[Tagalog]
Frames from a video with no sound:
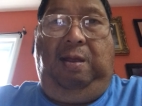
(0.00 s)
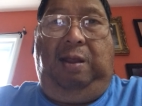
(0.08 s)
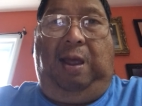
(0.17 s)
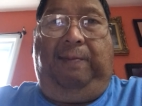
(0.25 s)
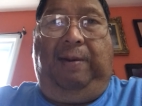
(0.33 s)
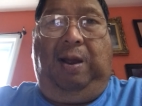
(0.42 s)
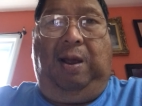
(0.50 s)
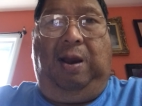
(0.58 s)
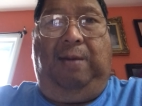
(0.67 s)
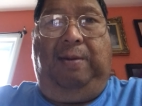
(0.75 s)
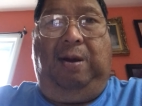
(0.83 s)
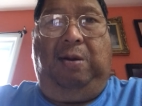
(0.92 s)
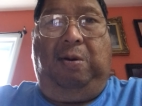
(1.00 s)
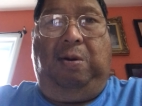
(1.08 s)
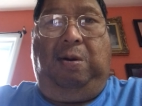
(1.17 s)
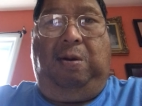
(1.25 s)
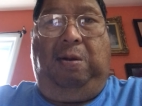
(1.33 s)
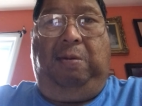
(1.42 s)
napag-alaman
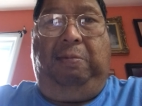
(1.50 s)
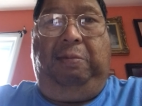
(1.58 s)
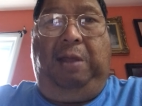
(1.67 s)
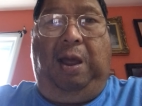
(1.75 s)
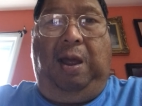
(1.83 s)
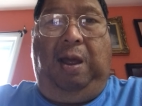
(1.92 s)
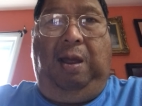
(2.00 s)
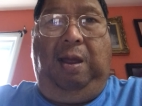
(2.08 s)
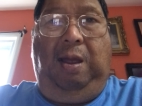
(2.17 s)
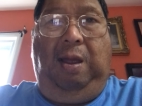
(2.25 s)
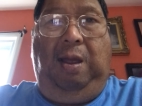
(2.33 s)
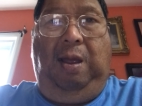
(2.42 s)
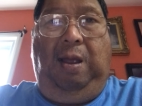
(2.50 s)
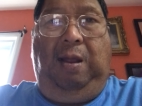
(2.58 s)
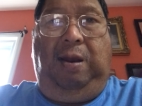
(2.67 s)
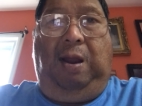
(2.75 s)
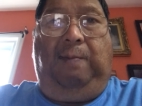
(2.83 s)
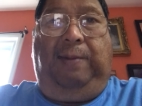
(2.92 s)
ko na
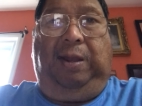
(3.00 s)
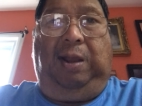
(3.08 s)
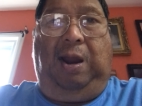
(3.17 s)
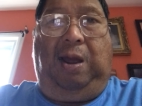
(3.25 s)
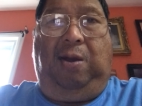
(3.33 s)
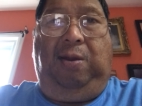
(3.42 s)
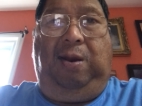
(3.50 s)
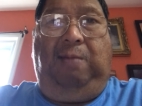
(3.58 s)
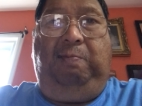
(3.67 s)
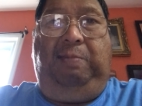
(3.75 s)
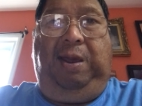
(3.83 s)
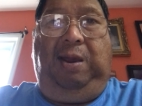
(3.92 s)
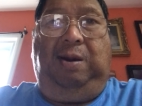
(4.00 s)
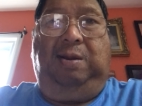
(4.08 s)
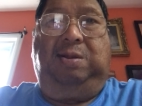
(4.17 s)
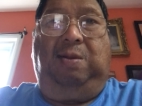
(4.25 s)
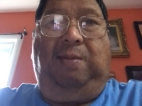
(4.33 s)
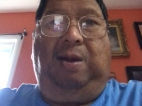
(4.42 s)
nagpadala kayo ng bill
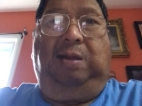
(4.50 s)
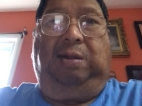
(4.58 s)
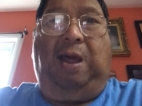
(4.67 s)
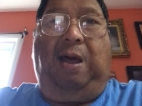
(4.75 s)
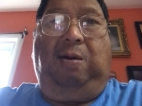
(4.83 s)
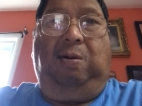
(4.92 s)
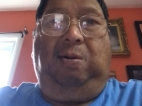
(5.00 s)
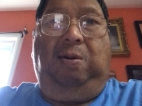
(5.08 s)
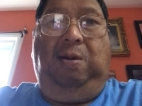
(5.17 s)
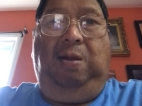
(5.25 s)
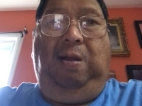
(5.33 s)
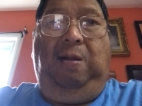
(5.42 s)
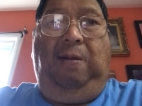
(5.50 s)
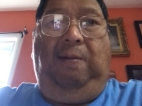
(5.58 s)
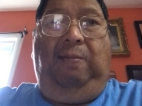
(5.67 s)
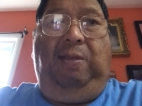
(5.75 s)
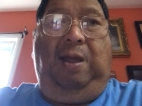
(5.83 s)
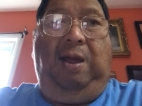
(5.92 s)
sa mga tao
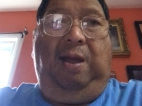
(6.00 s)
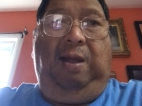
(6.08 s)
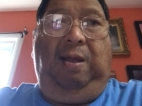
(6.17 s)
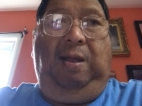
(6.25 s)
na